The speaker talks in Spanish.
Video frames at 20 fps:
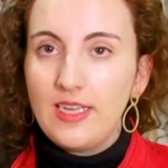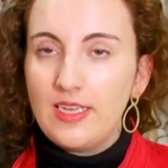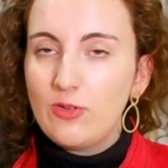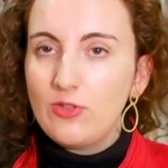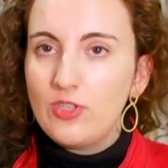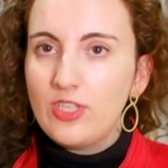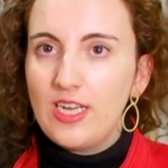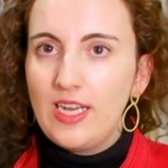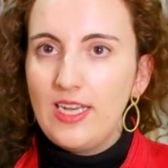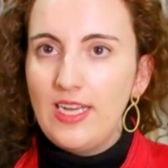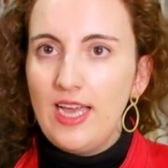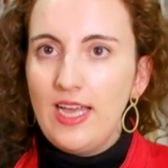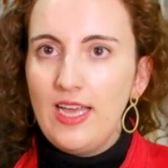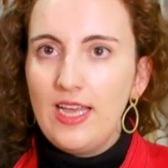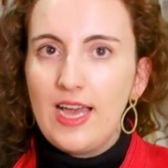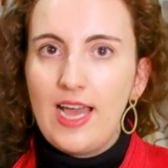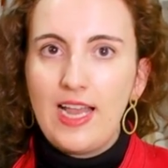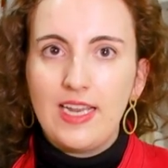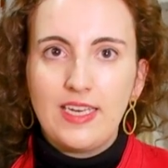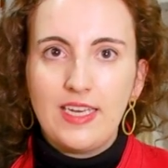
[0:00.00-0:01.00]
en Australia
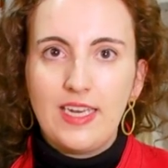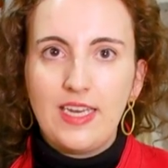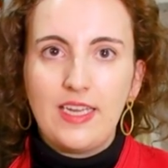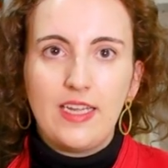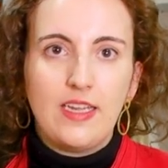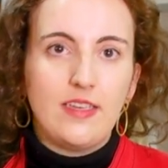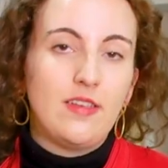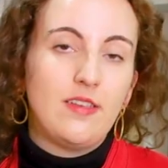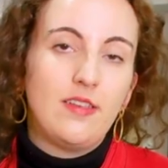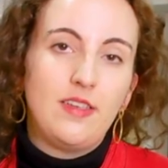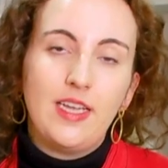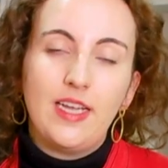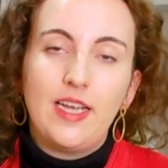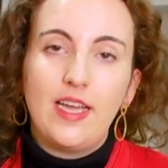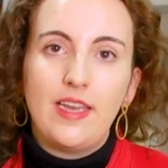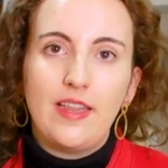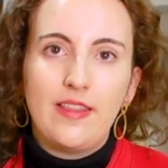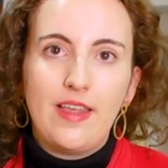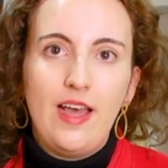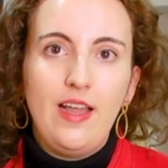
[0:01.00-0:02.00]
al cricket y en
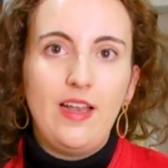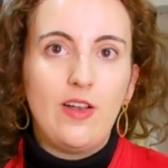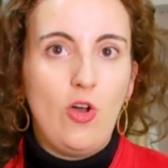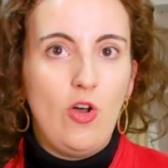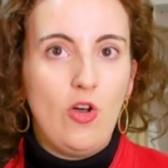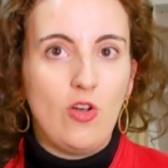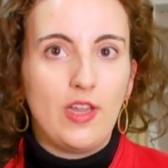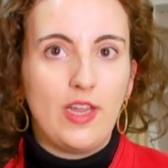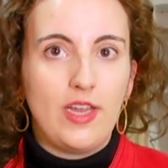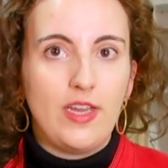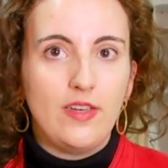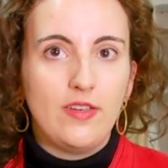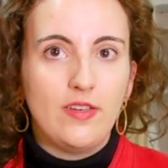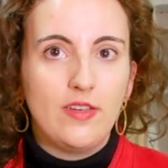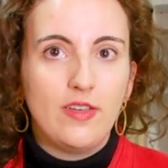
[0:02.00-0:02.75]
Canadá al hockey.